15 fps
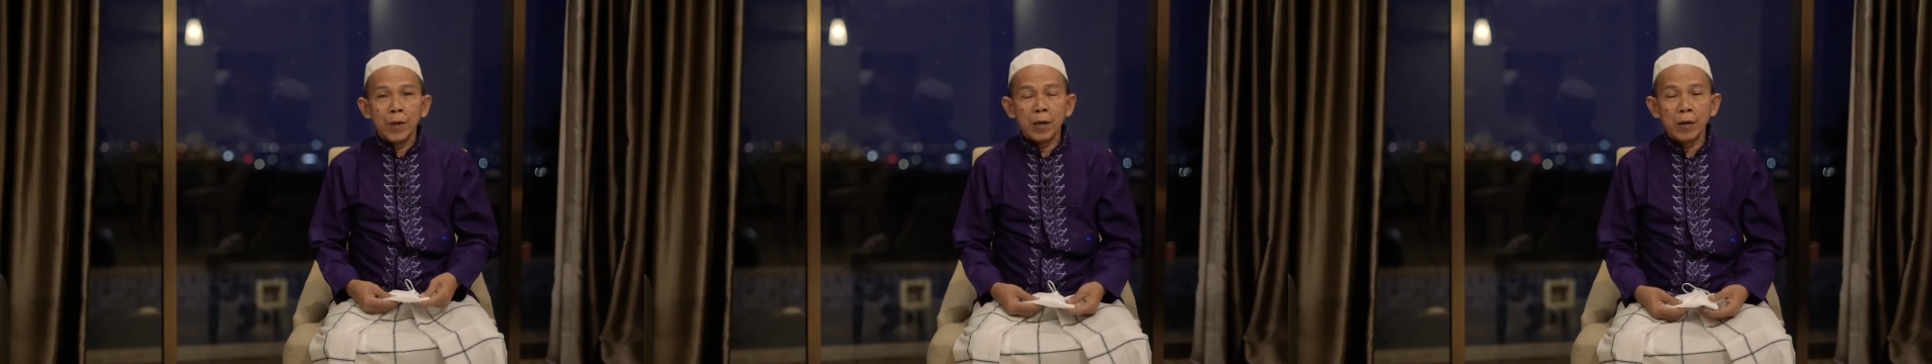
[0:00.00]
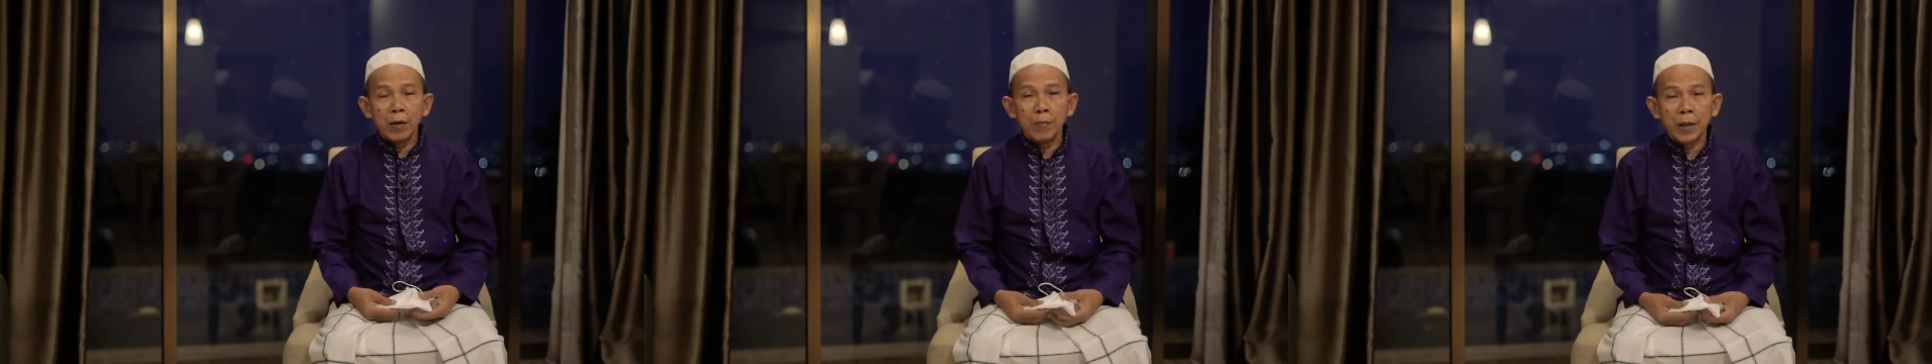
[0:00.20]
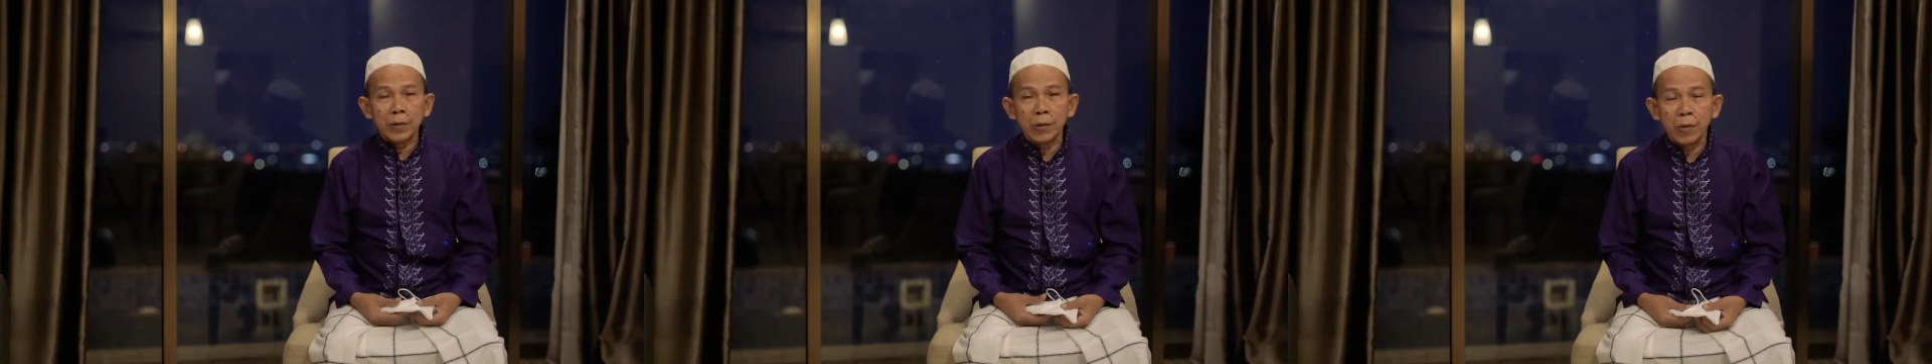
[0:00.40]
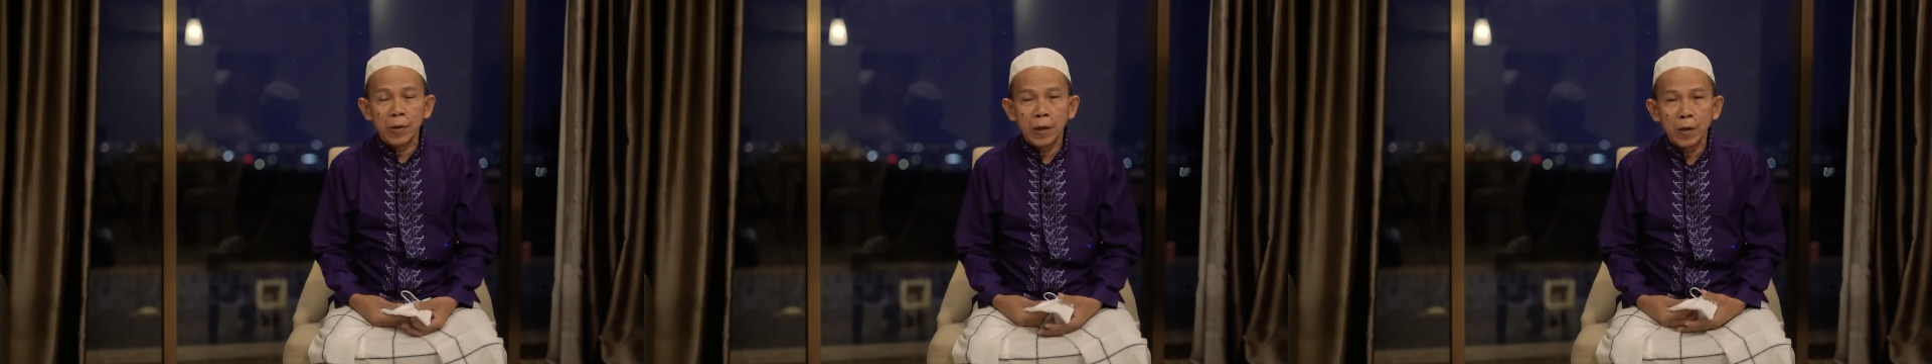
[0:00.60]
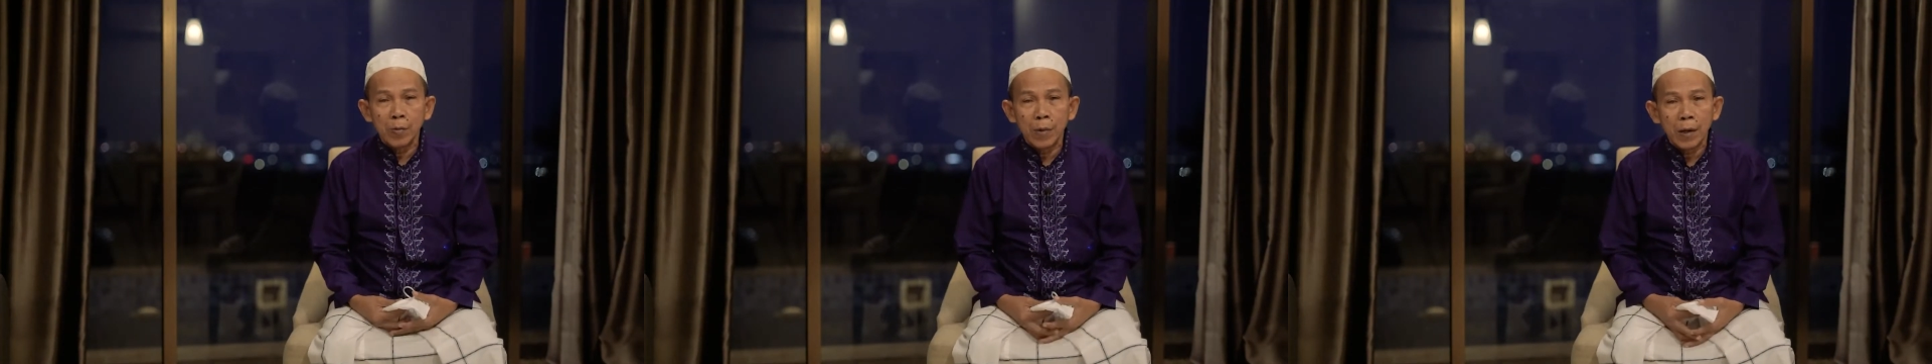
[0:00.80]

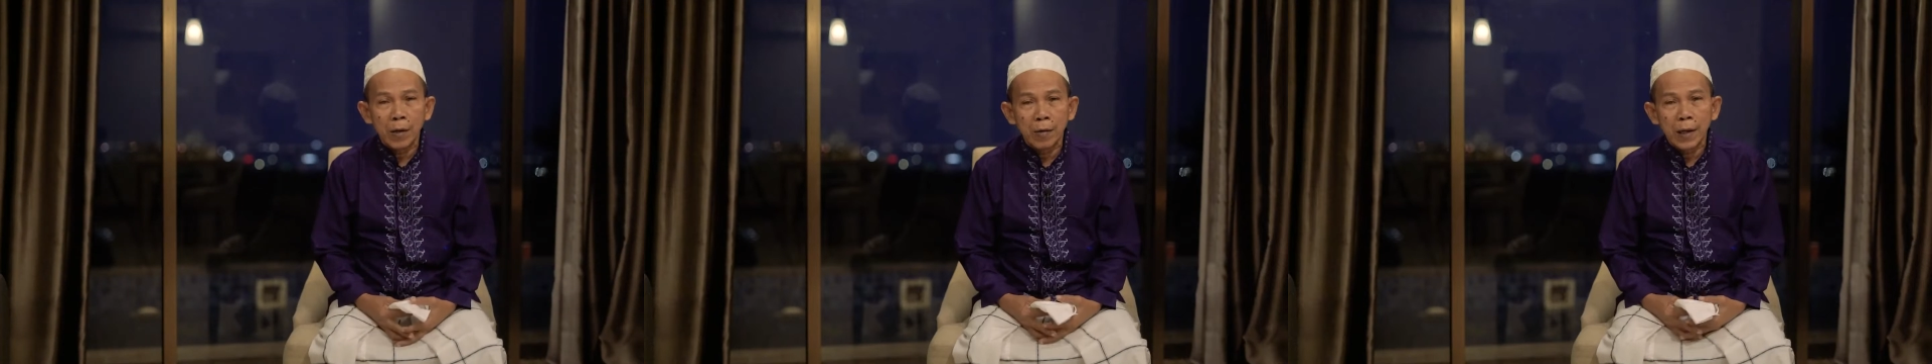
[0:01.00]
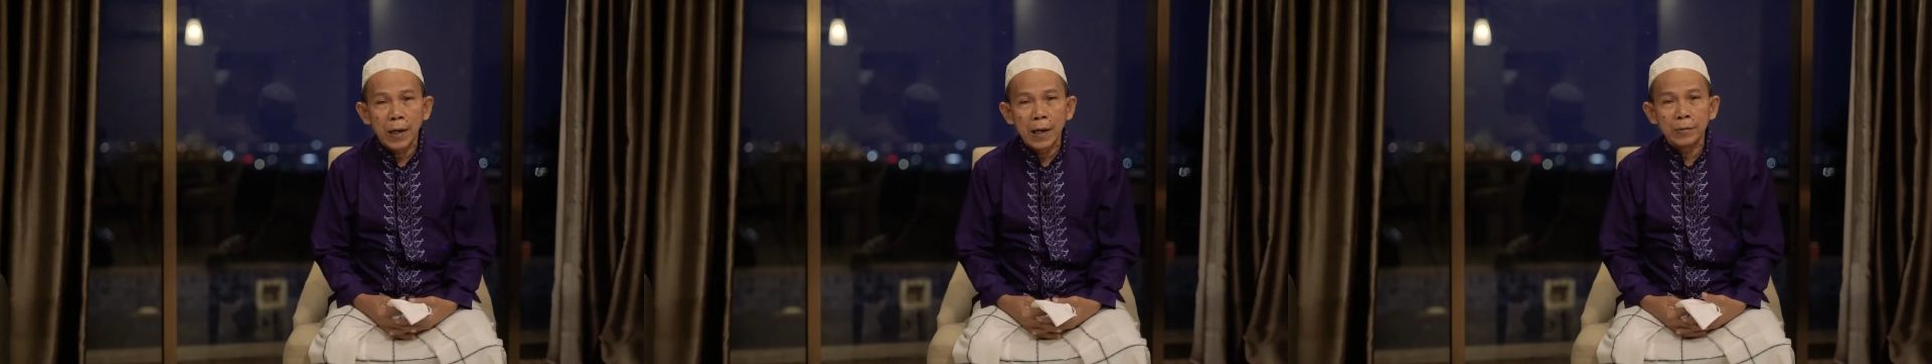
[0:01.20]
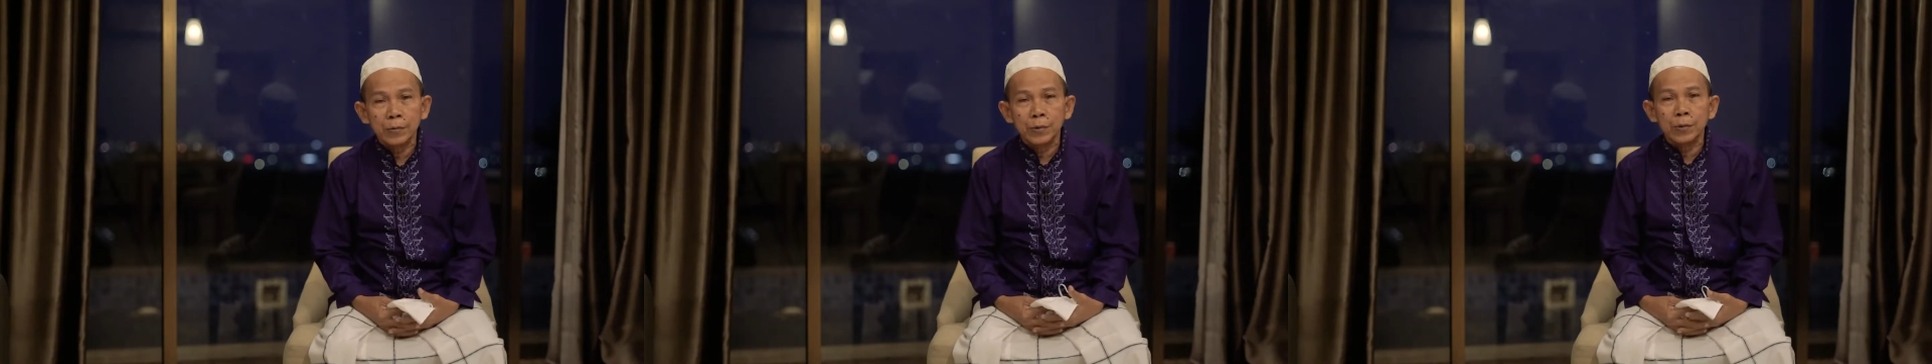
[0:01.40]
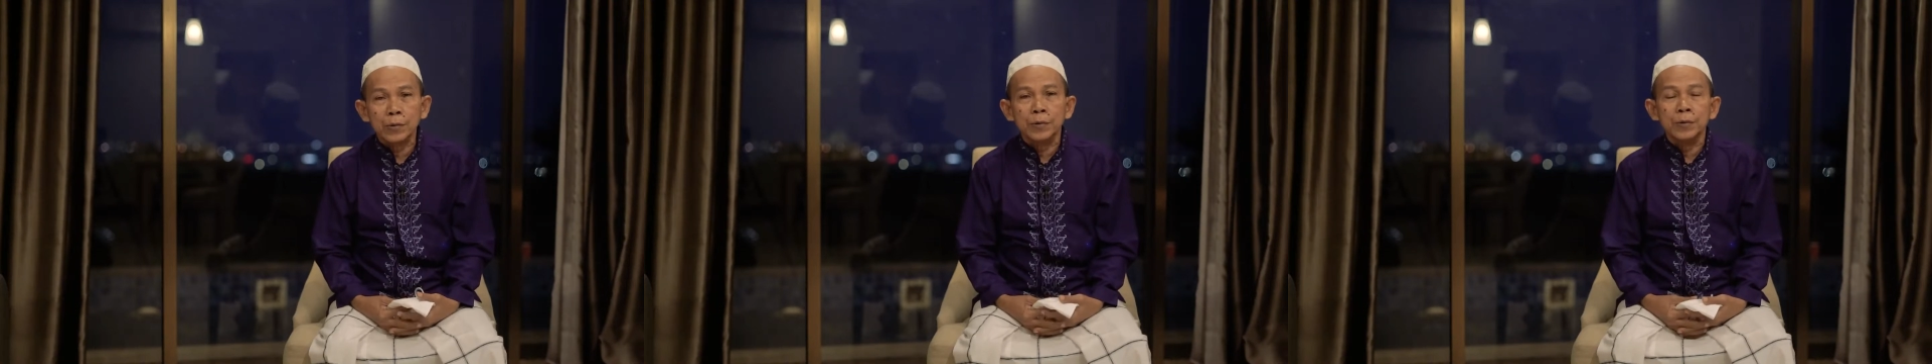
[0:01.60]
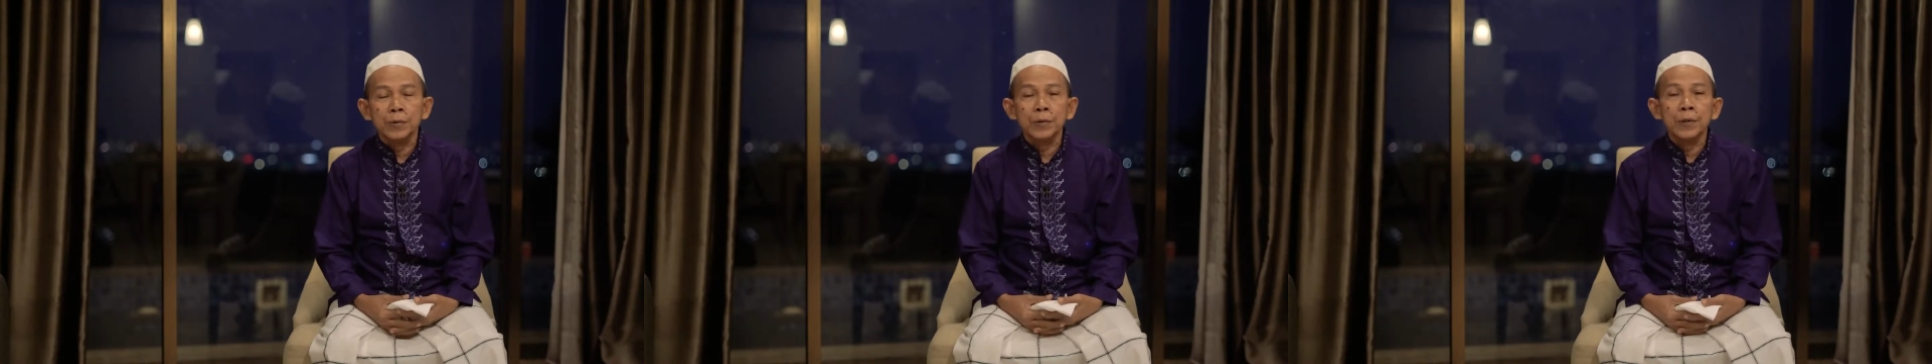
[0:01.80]
warahmatullahi wabarakatuh.